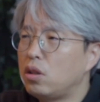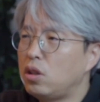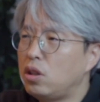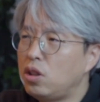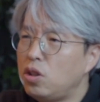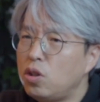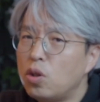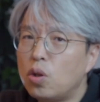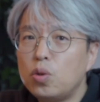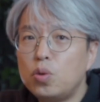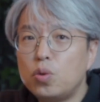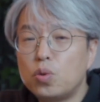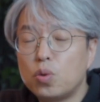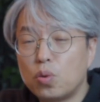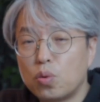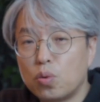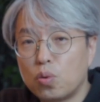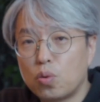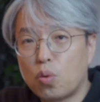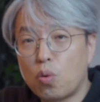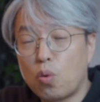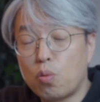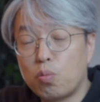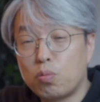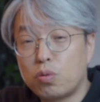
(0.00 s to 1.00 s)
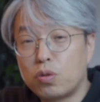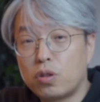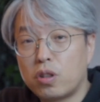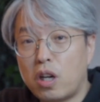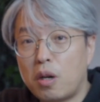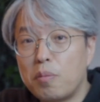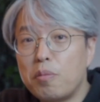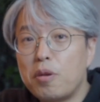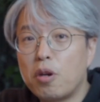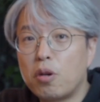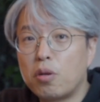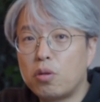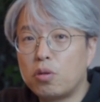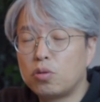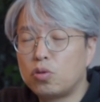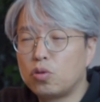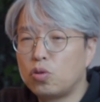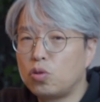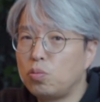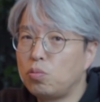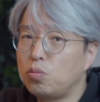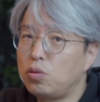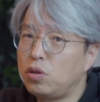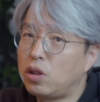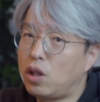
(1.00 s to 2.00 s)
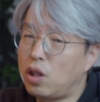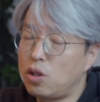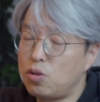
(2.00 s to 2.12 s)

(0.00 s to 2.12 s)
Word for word: 2년 정도 공부를 하면은 충분히